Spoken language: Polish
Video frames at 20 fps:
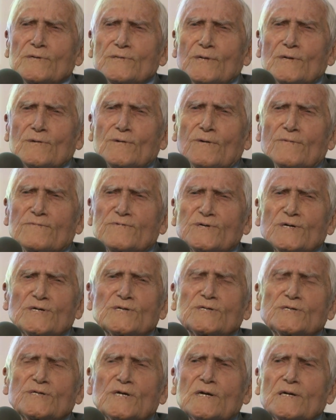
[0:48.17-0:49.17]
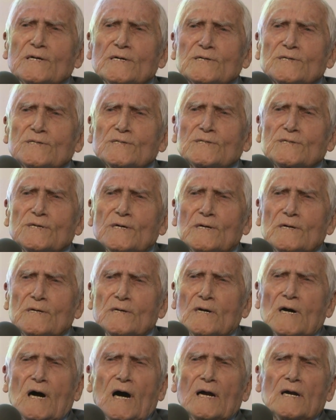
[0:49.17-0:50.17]
tylko wrzeszczeli, krzyczeli
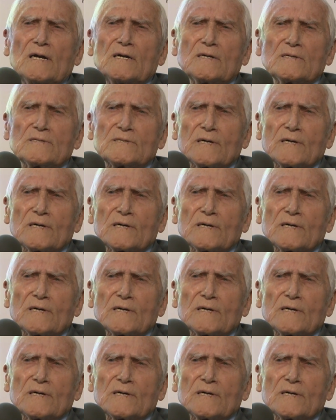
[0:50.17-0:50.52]
halt,